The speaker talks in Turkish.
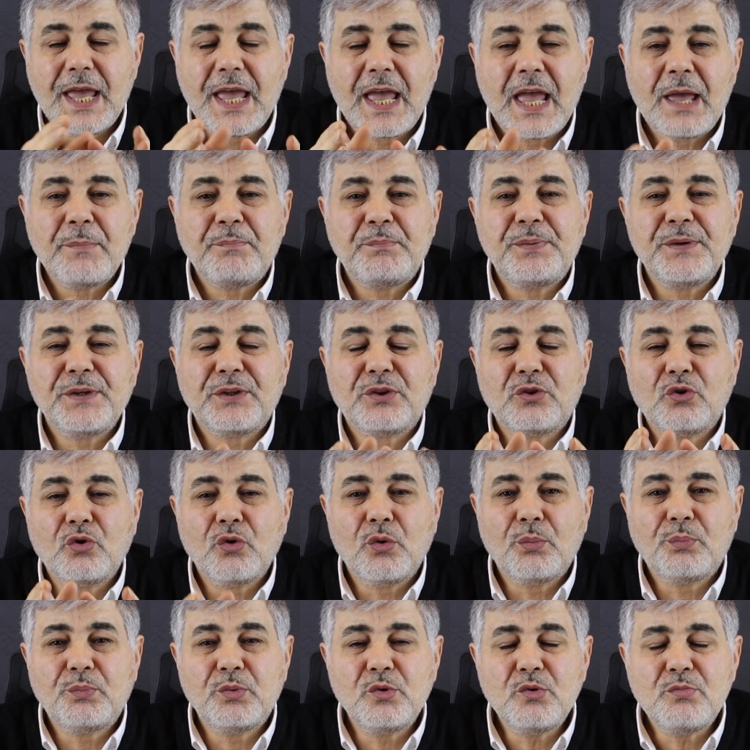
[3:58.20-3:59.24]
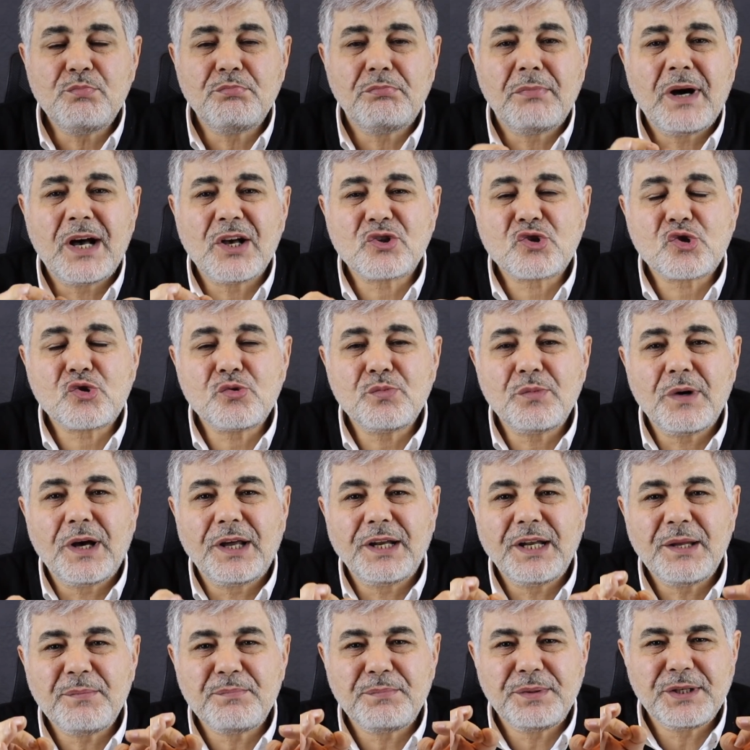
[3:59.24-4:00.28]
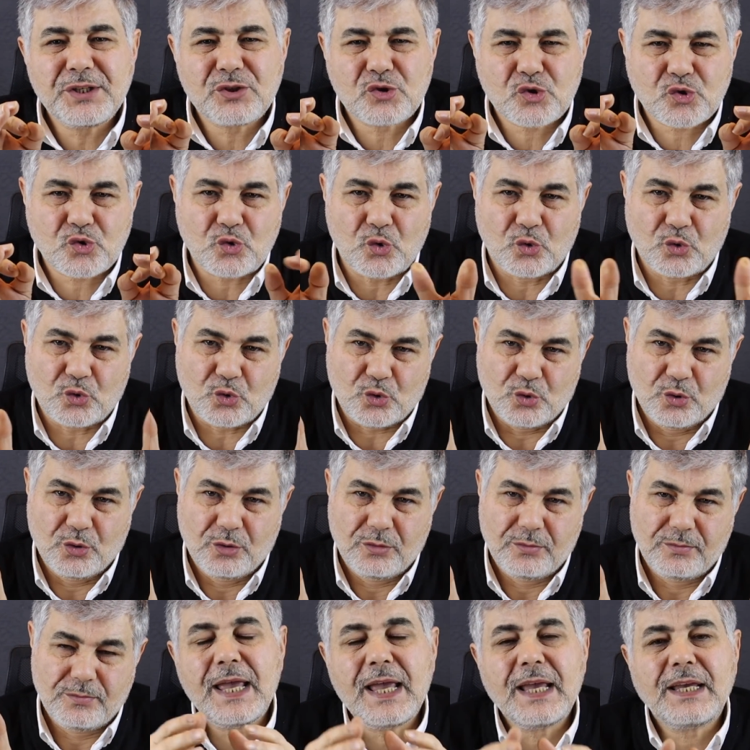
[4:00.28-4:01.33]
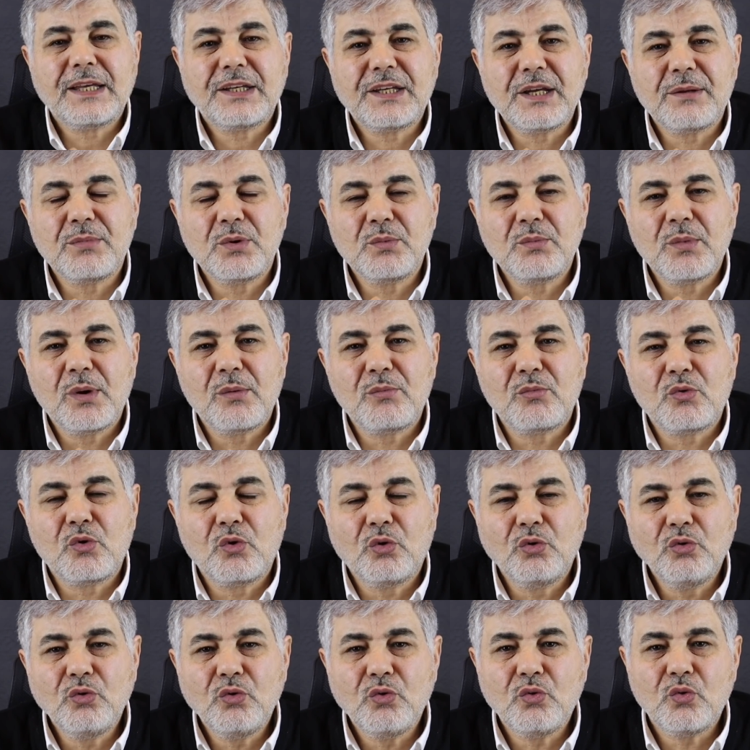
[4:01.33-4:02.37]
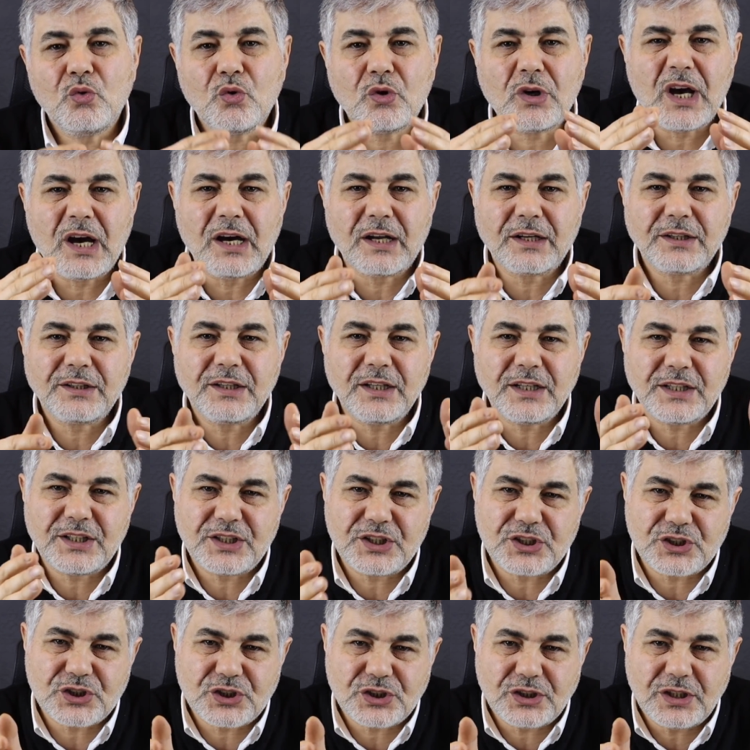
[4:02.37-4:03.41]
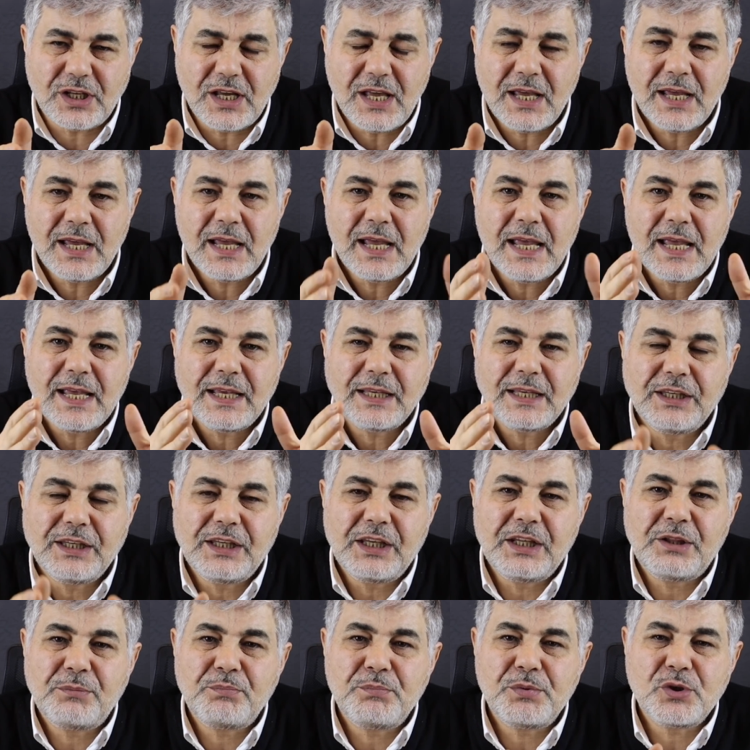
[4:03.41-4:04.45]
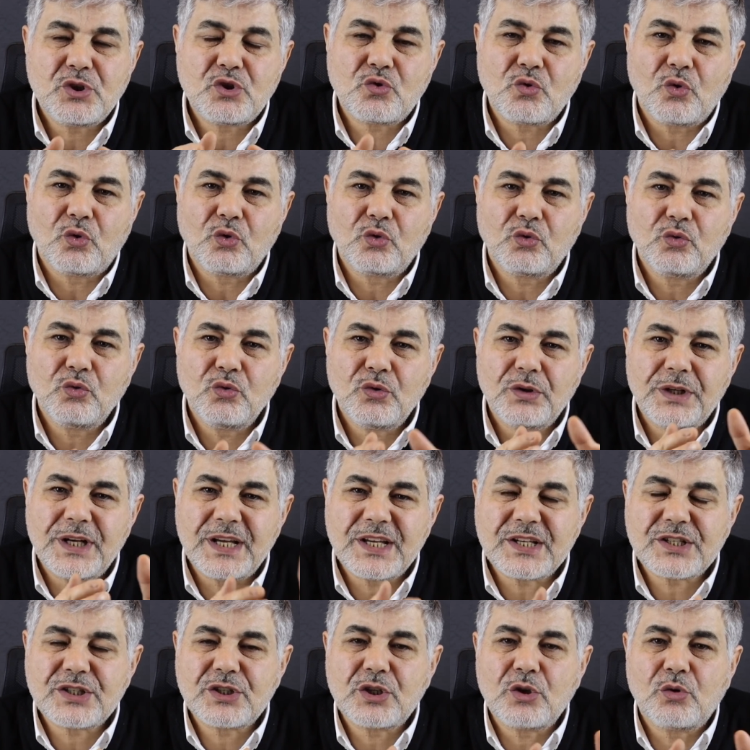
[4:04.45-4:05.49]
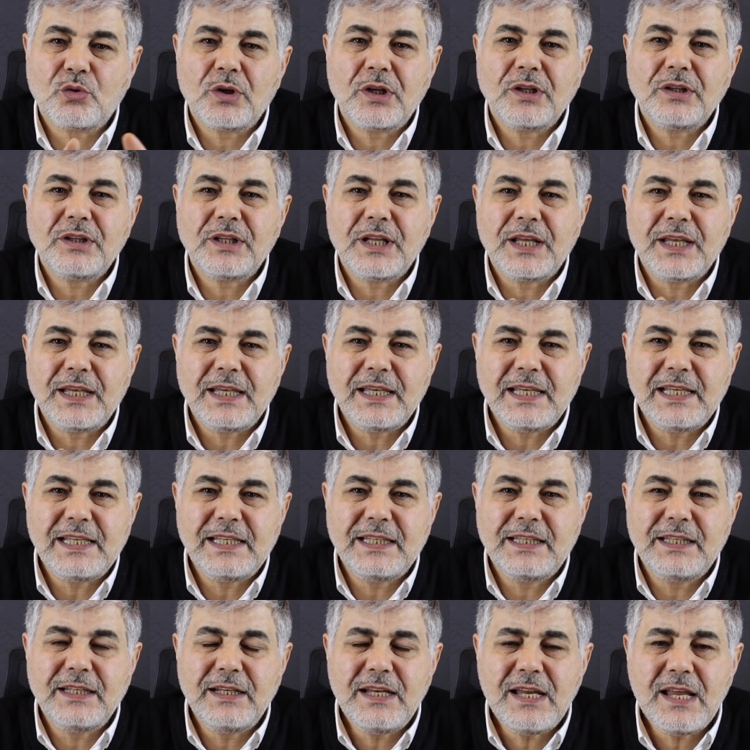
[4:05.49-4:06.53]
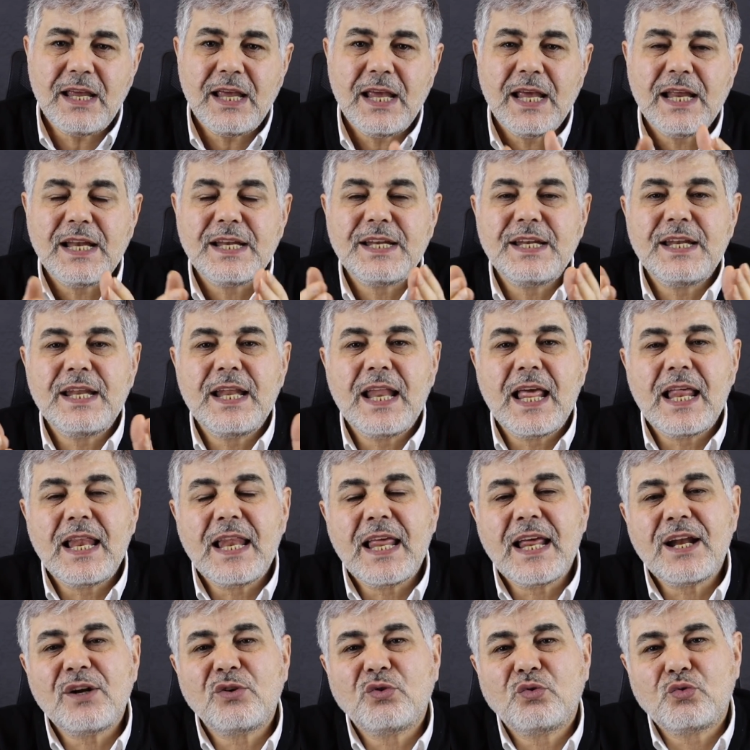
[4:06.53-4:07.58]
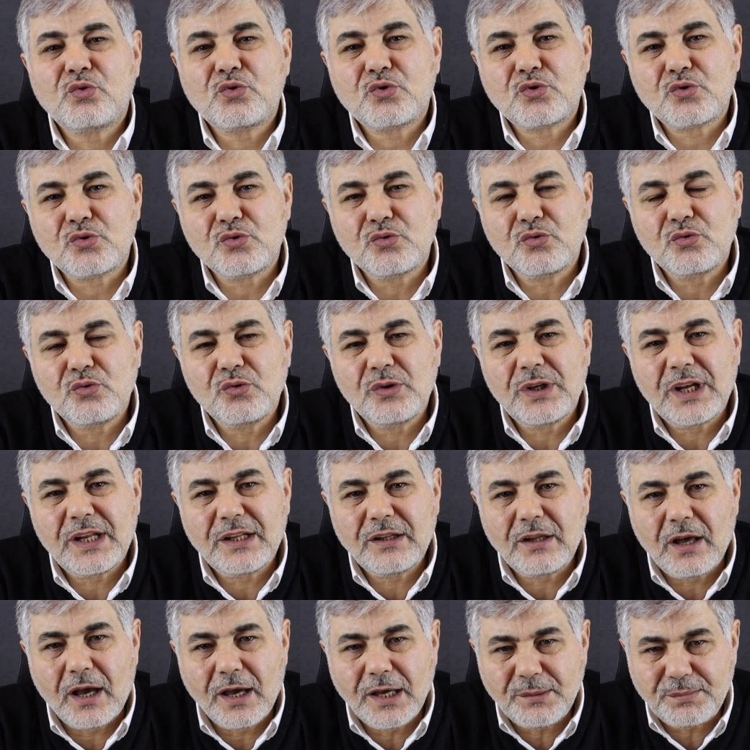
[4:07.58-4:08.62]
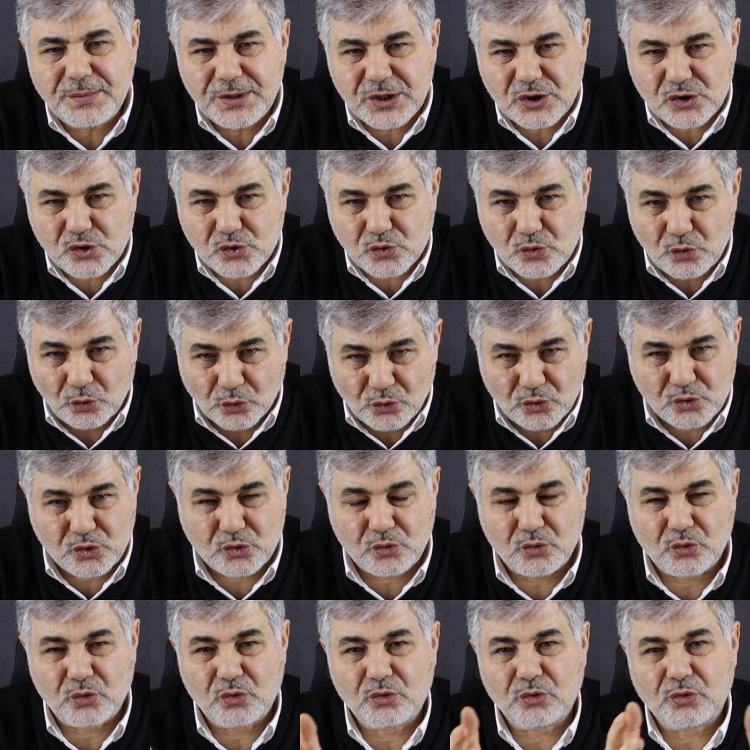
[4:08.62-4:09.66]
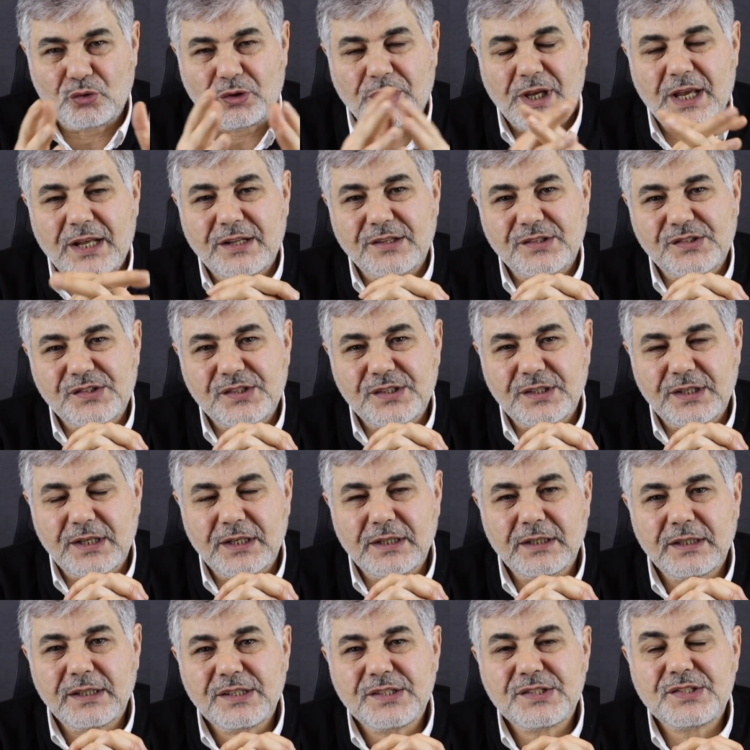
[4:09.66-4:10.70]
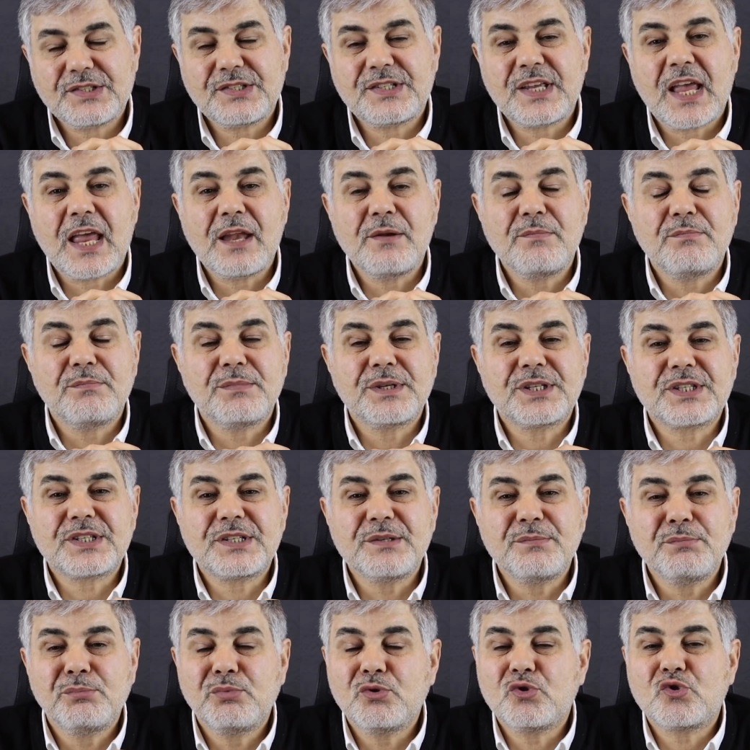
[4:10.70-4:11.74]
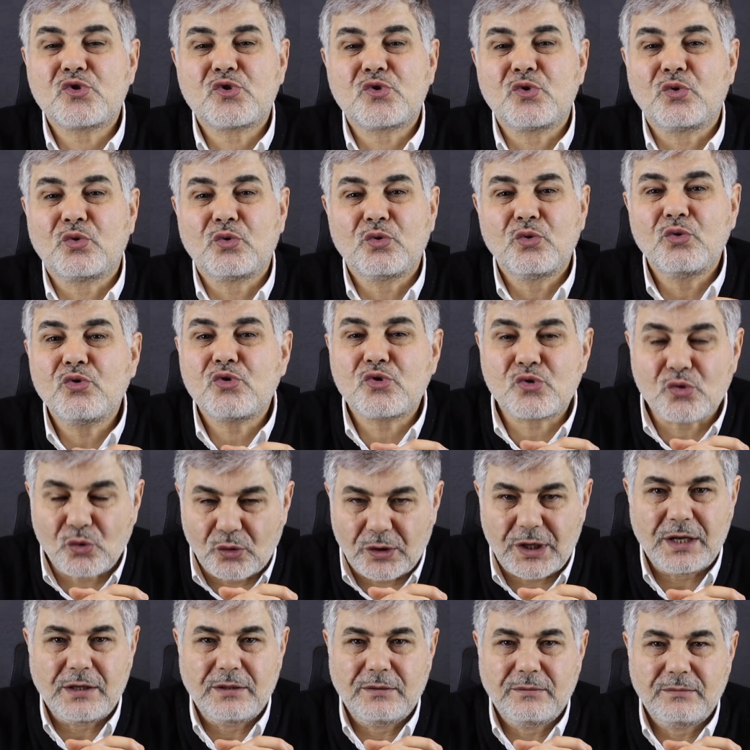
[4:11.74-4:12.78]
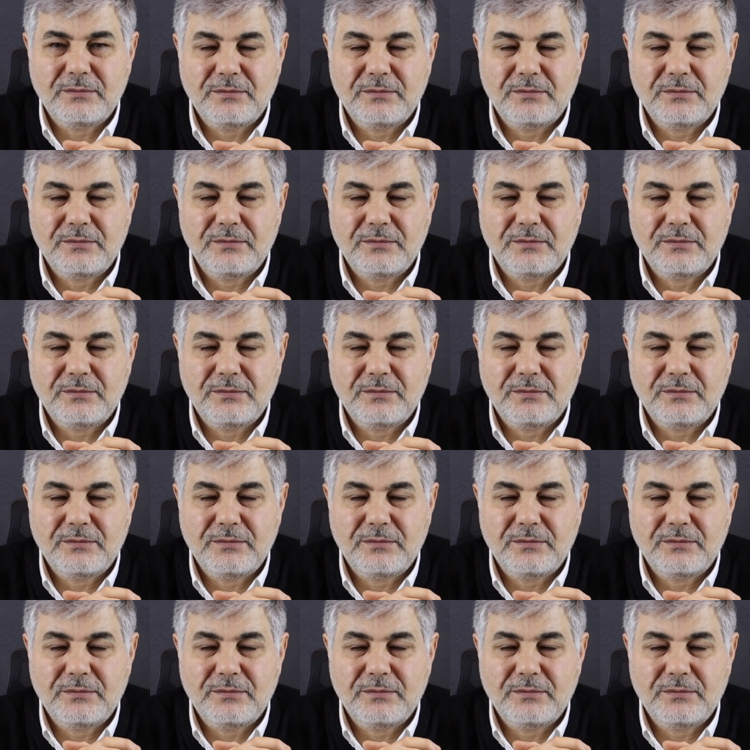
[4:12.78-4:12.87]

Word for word: Hepi topu masumane bir soru. Ekrem İmamoğlu'nun o karda kışta gitmiş olduğu restoranla ilgili neler düşündüğüne dair bir soru soruluyor kendisine. Sen misin bu soruyu soran?